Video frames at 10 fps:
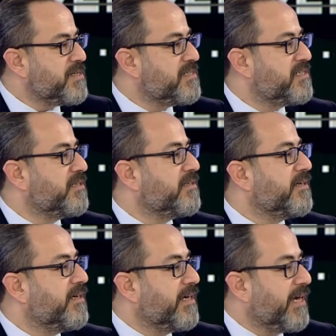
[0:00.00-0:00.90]
biz
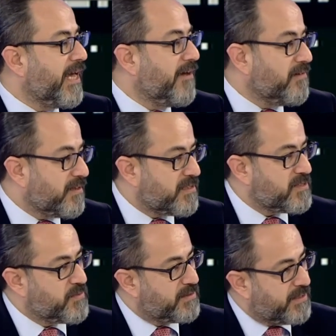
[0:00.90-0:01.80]
için evlat
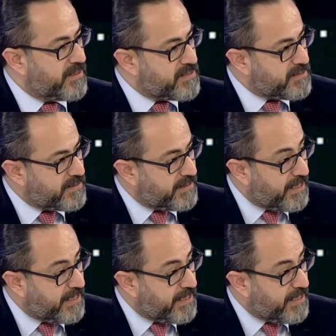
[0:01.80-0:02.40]
kısmındayız.